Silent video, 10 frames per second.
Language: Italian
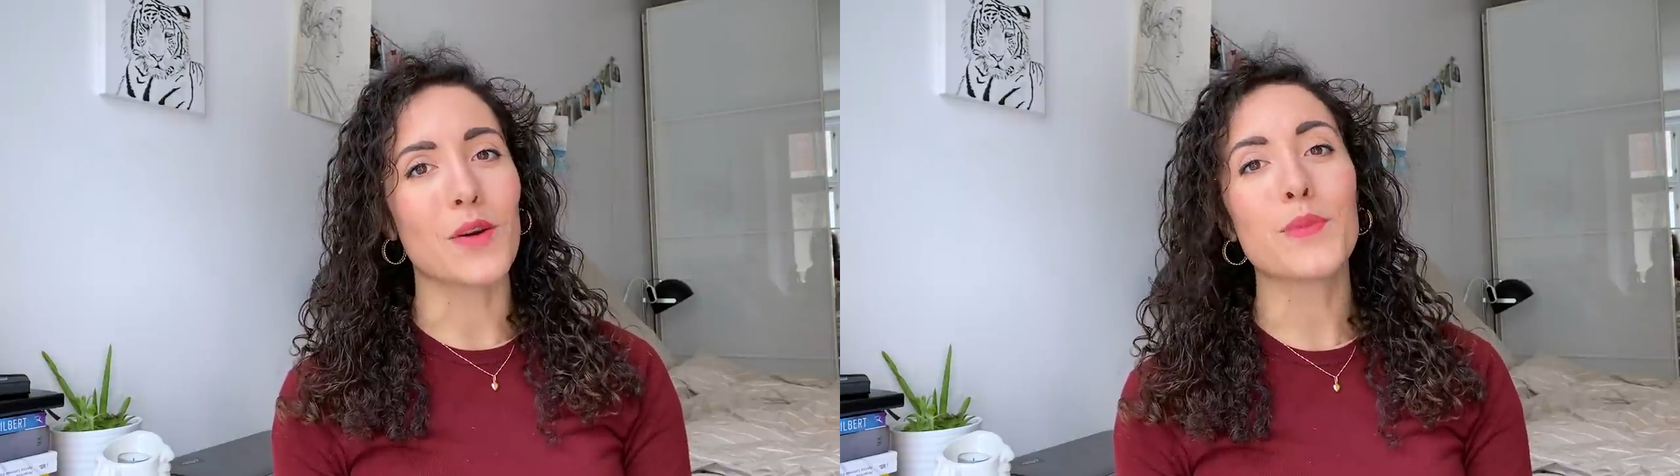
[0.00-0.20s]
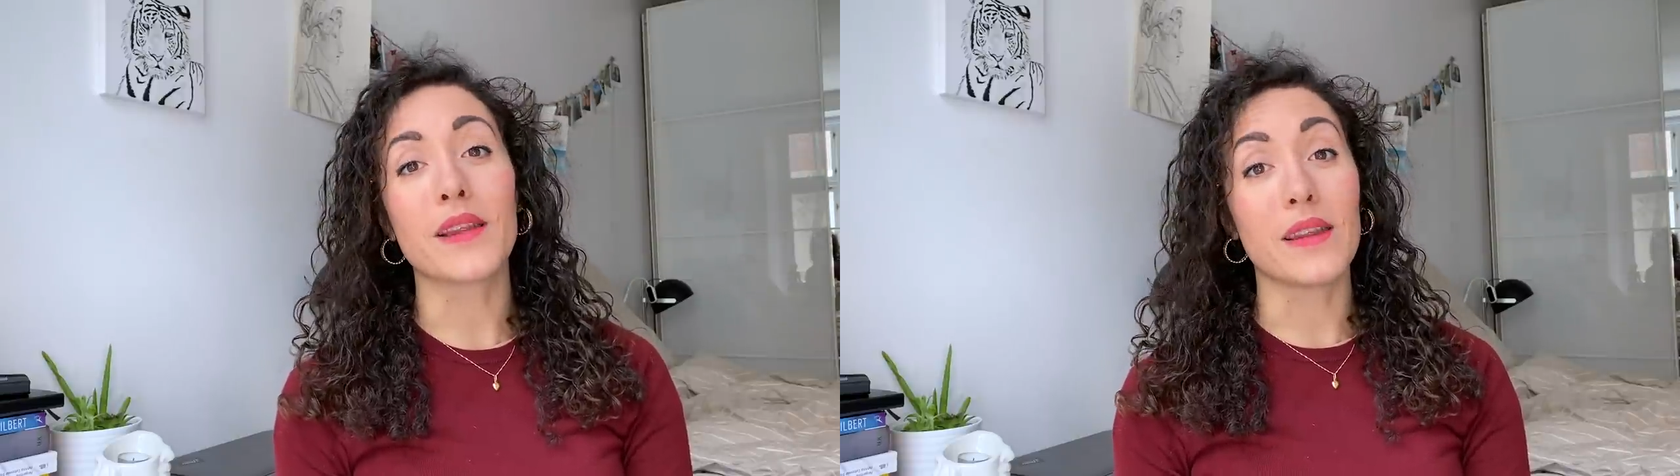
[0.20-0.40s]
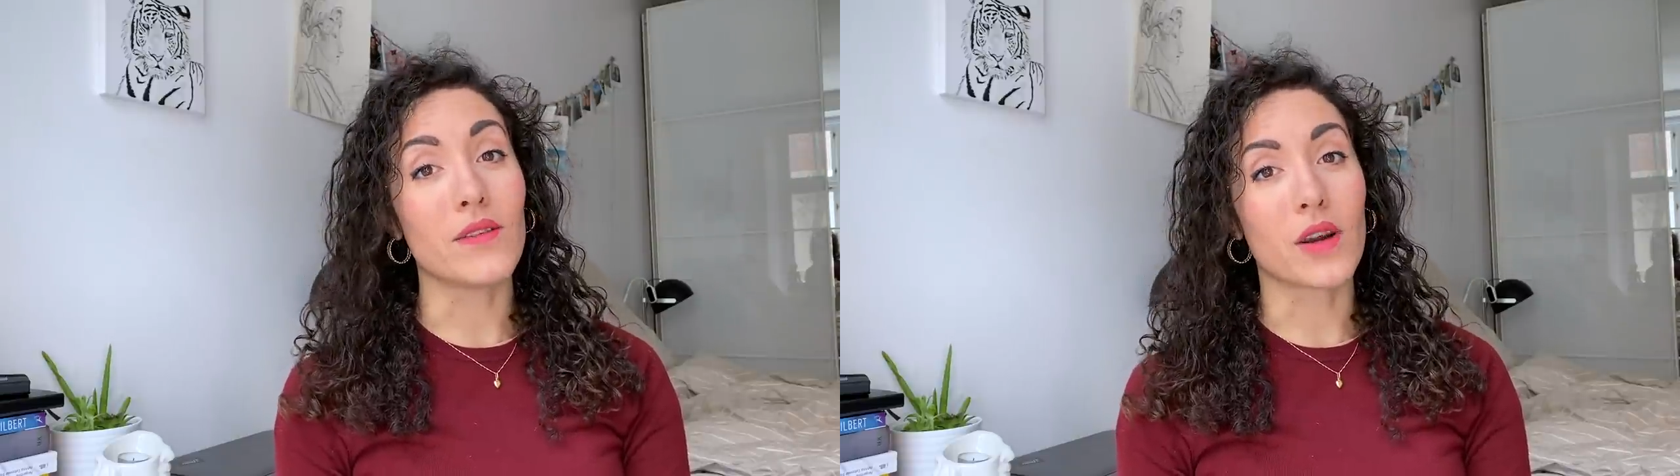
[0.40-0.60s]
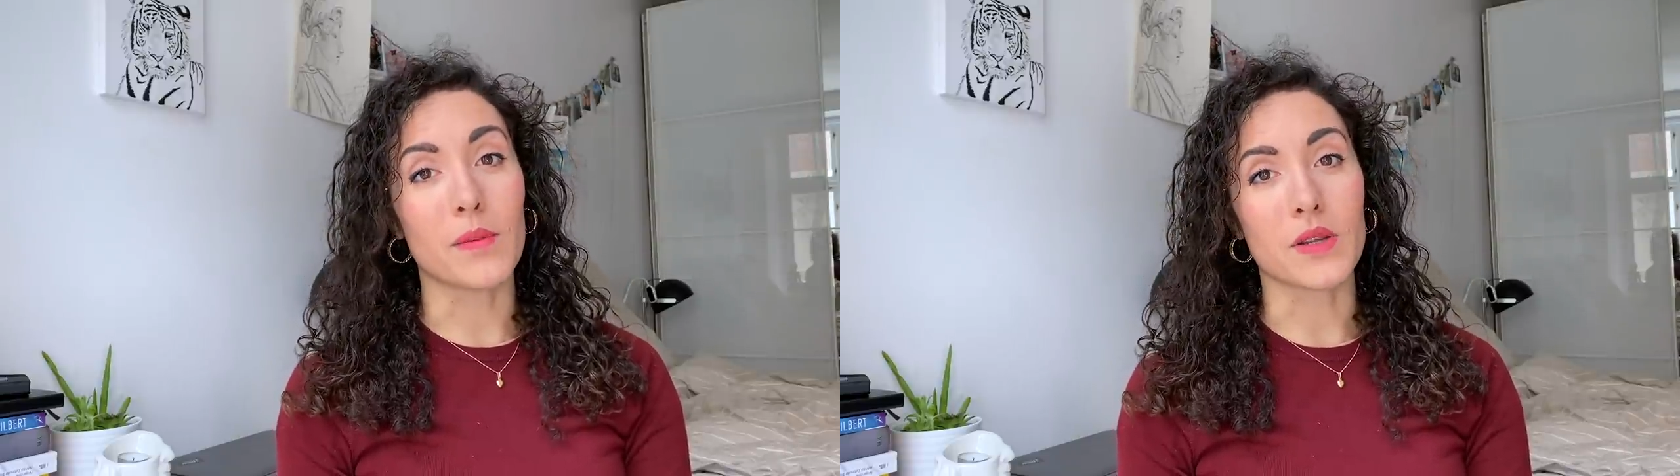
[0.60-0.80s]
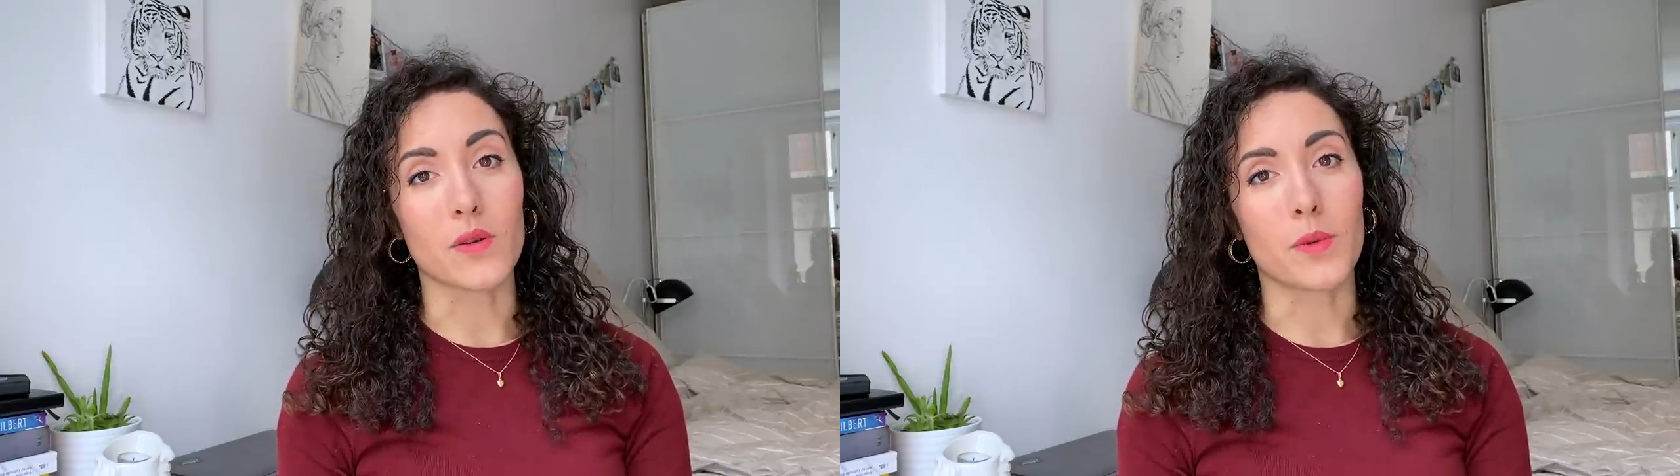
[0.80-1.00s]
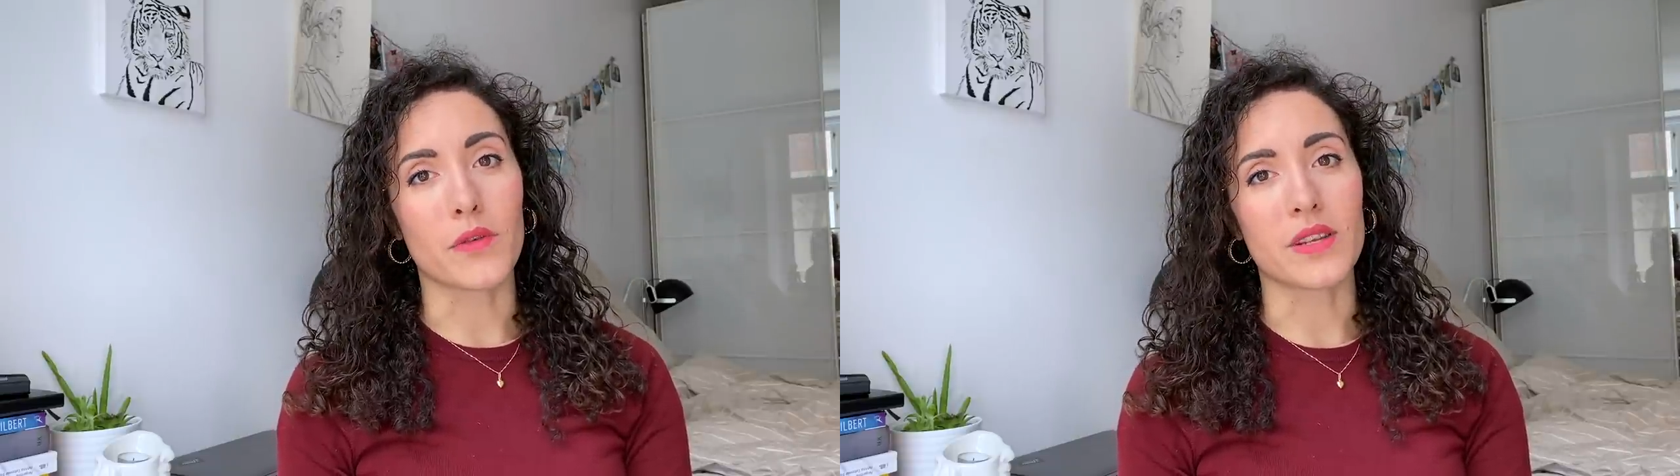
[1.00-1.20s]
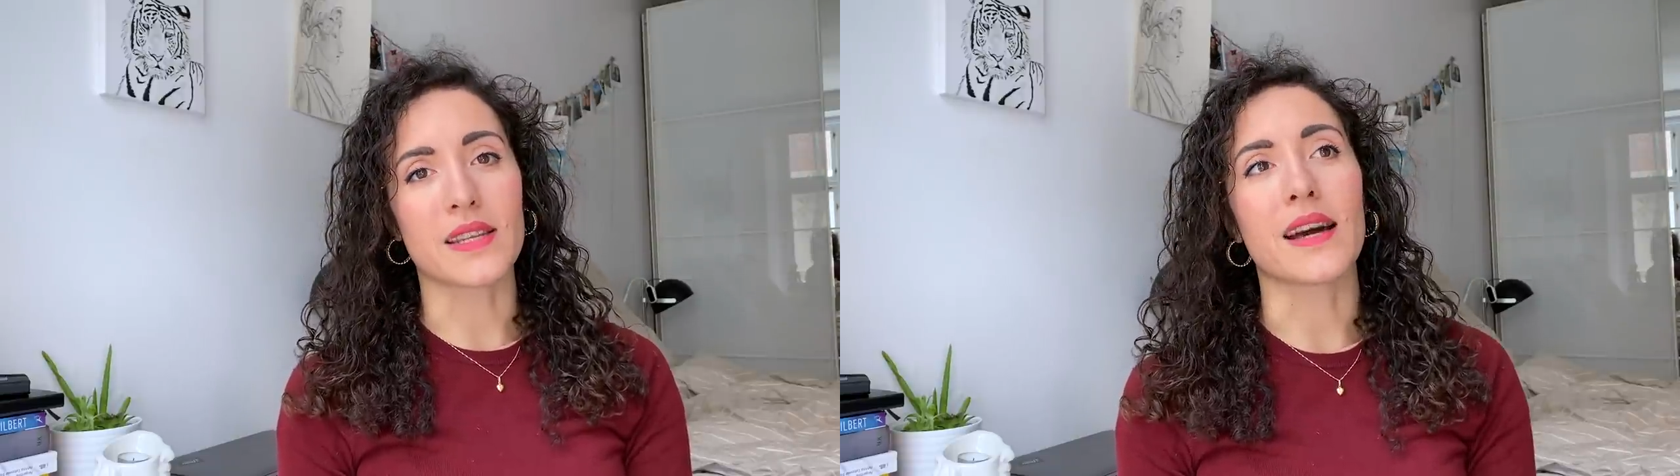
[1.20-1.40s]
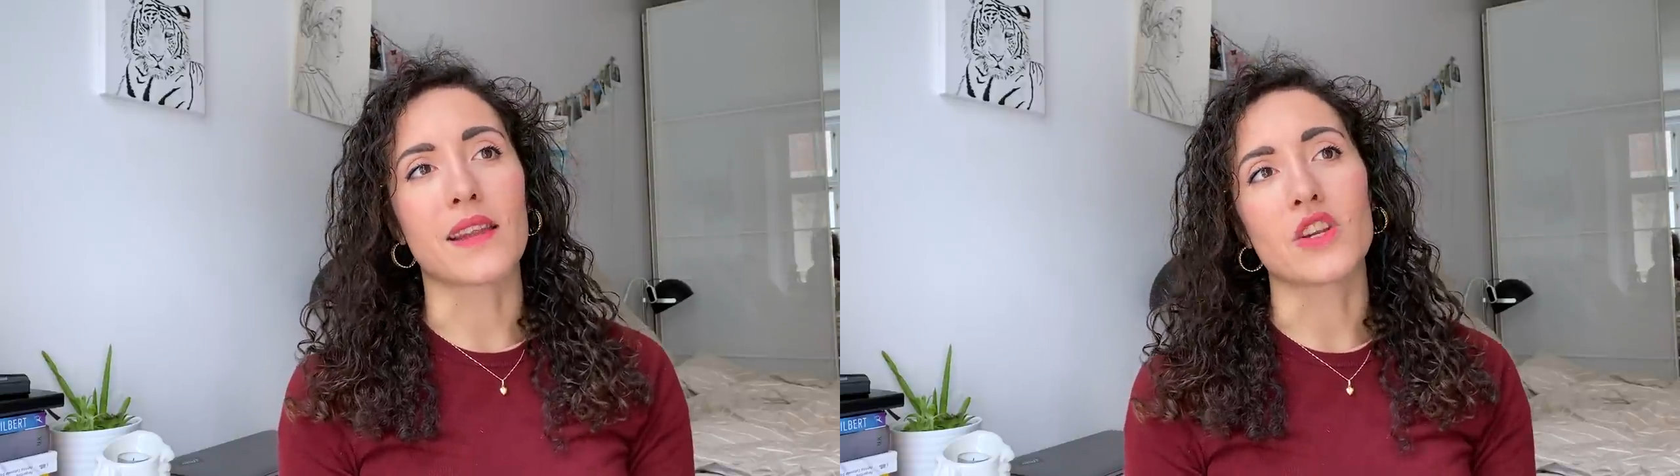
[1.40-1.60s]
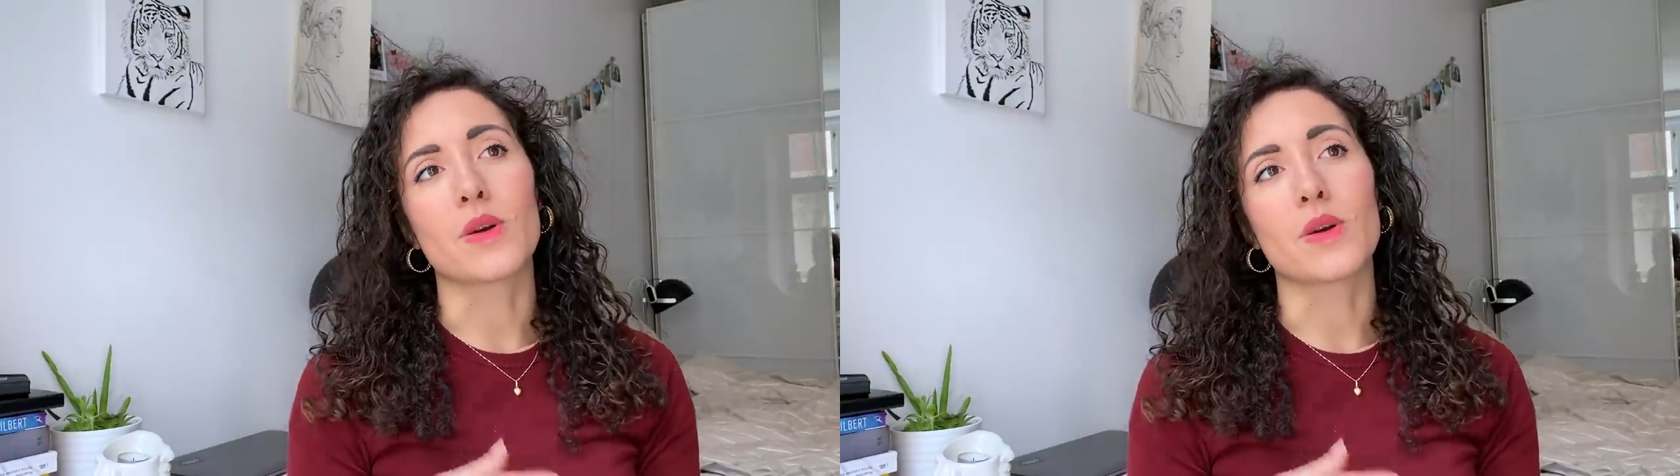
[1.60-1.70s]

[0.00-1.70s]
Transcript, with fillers: l'obiettivo che mi sono prefissata,